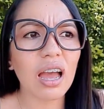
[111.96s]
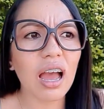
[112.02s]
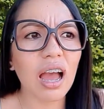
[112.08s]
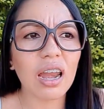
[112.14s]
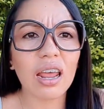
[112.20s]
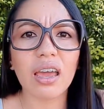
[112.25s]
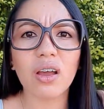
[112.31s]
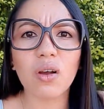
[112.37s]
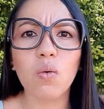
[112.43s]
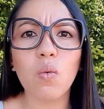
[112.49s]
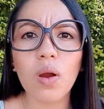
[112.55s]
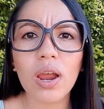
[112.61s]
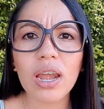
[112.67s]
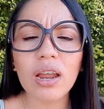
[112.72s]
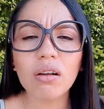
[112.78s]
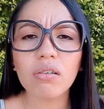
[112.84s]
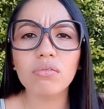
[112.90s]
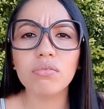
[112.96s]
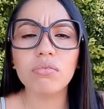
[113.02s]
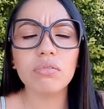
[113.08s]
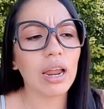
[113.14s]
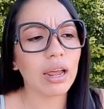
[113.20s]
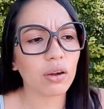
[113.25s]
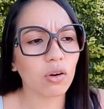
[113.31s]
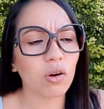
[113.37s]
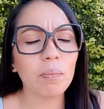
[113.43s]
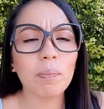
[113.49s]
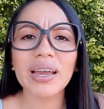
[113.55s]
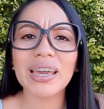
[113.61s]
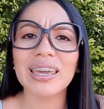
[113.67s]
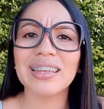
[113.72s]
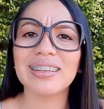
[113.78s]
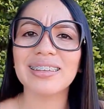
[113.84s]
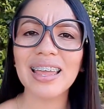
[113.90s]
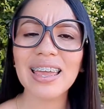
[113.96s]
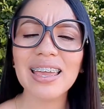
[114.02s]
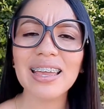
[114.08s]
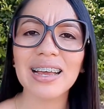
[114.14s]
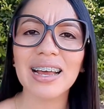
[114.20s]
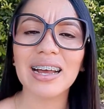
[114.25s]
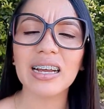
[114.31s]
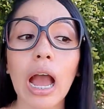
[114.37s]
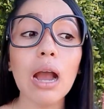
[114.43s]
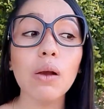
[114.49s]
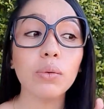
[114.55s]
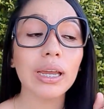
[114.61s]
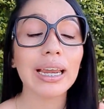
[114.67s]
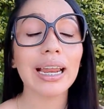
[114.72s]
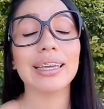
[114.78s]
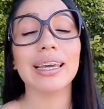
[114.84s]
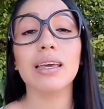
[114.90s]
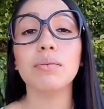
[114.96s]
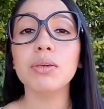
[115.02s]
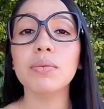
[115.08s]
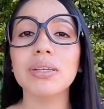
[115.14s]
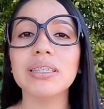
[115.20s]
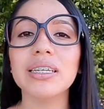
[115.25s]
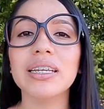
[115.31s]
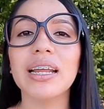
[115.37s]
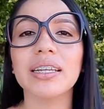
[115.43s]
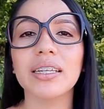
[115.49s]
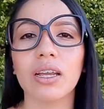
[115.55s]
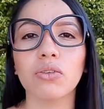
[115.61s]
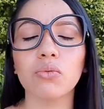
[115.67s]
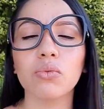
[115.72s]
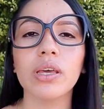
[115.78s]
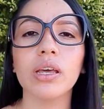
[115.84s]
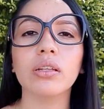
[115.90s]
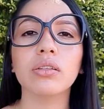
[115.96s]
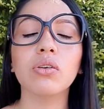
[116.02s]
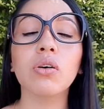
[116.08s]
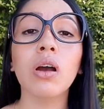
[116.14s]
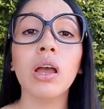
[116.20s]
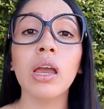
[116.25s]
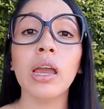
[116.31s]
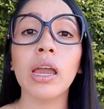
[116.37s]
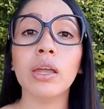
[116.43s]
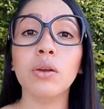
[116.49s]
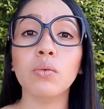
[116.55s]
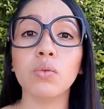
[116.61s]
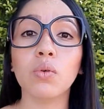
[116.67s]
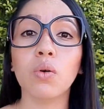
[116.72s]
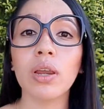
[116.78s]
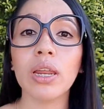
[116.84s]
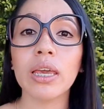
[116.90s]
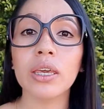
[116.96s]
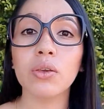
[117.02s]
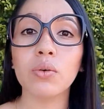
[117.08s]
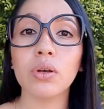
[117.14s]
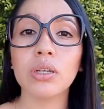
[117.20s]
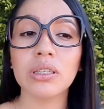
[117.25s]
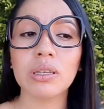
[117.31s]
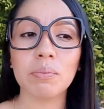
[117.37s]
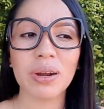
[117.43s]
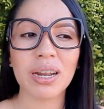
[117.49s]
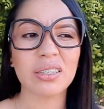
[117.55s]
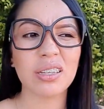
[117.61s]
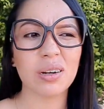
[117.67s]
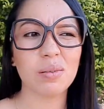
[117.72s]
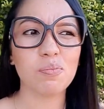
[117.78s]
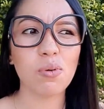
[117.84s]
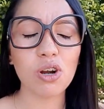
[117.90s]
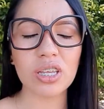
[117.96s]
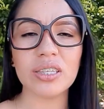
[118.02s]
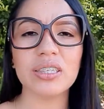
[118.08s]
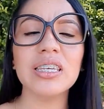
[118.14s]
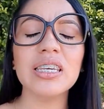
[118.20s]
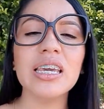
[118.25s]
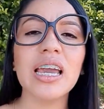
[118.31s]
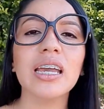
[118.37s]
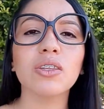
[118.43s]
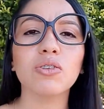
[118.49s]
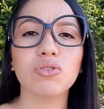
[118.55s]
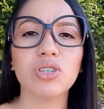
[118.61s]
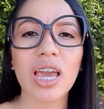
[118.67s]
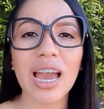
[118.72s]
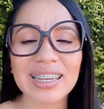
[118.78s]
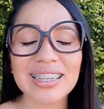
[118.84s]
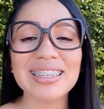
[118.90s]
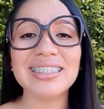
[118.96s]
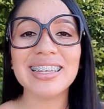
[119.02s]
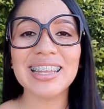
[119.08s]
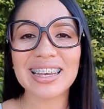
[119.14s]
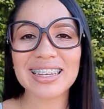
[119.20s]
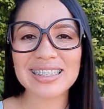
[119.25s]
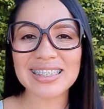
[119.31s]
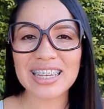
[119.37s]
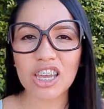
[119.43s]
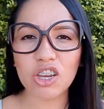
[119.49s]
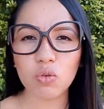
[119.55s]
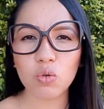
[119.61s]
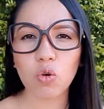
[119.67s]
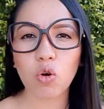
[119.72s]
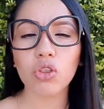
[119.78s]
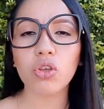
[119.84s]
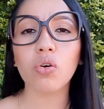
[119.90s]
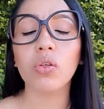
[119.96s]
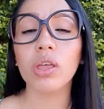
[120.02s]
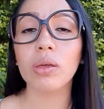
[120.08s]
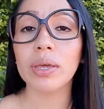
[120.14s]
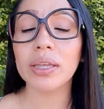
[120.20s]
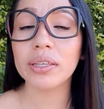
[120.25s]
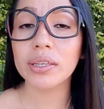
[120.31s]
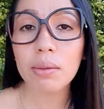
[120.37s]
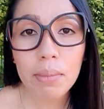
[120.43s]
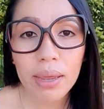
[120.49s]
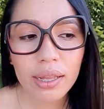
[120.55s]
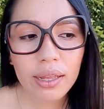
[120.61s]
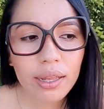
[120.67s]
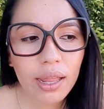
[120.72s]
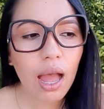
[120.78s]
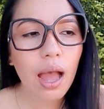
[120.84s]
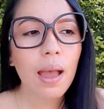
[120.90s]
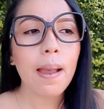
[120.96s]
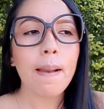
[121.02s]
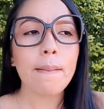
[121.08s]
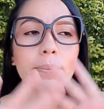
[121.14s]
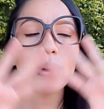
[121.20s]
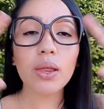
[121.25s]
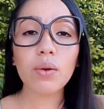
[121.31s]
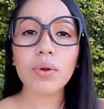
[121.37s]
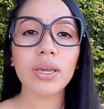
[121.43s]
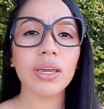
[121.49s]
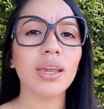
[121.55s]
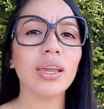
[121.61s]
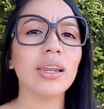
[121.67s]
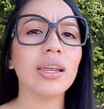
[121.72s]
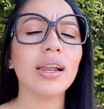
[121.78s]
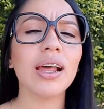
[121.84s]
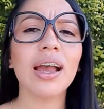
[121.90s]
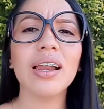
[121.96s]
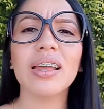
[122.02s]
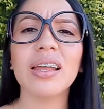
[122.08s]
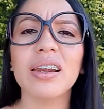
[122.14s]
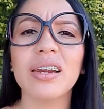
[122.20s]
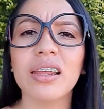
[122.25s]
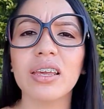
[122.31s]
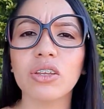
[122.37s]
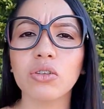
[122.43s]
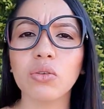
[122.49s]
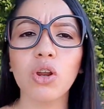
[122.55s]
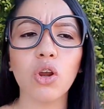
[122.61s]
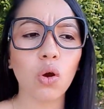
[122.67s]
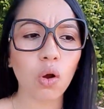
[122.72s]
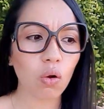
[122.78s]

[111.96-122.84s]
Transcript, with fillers: a la escuela con la ropa que tengan. Aunque la hija de mi vecina está estudiando en un colegio así para ser policía, entonces allí sí le exigen un código de vestimenta, pero en general el resto de los